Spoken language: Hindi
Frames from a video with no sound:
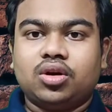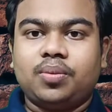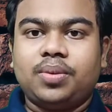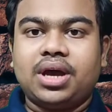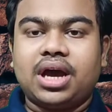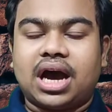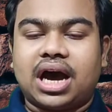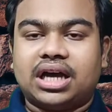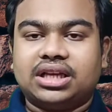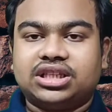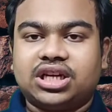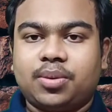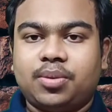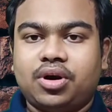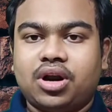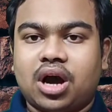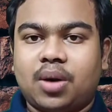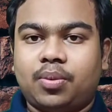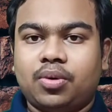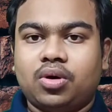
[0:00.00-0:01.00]
तो भी आज का
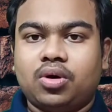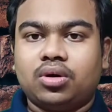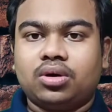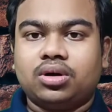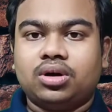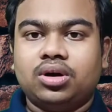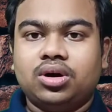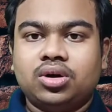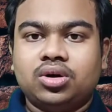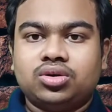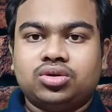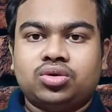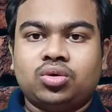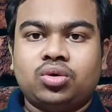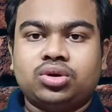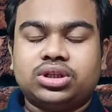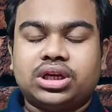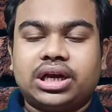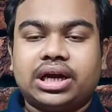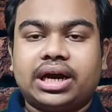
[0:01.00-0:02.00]
वीडियो आप लोग
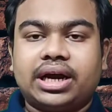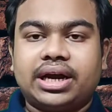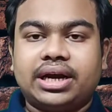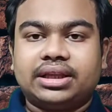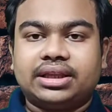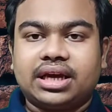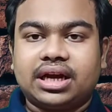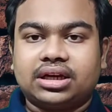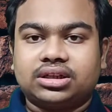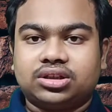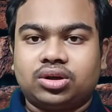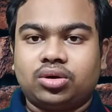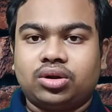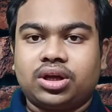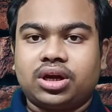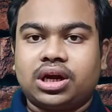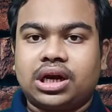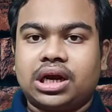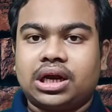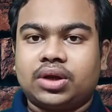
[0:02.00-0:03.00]
शुरू से लेकर एंड तक
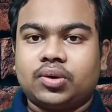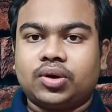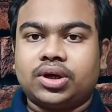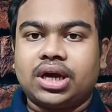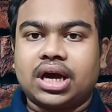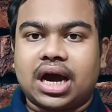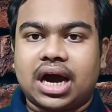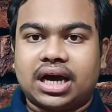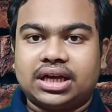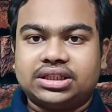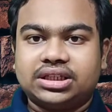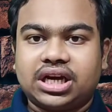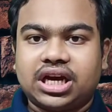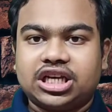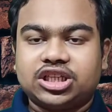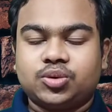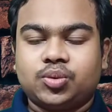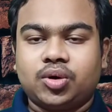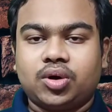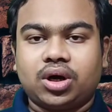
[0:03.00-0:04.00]
जरूर देखना क्योंकि आज
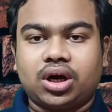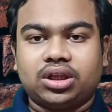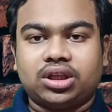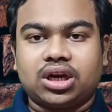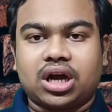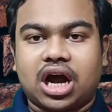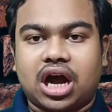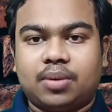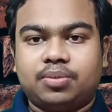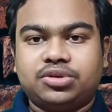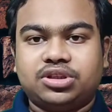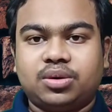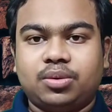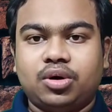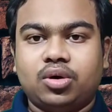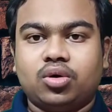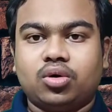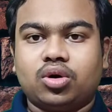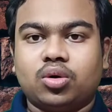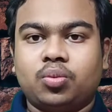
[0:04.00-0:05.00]
का इस वीडियो का अंदर आप
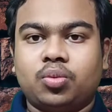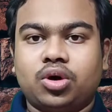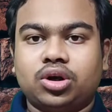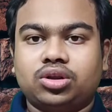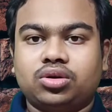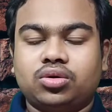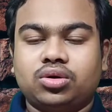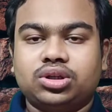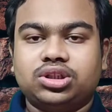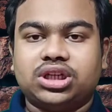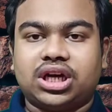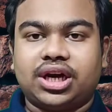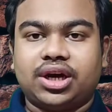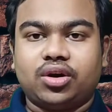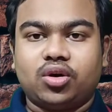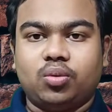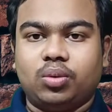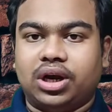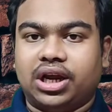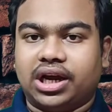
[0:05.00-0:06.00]
सभी लोगों को बहुत कुछ
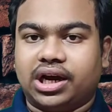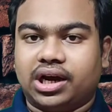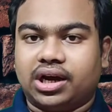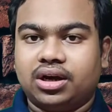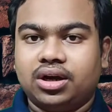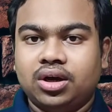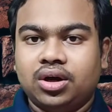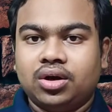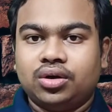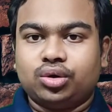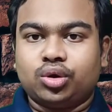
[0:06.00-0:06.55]
जानने को मिलेगा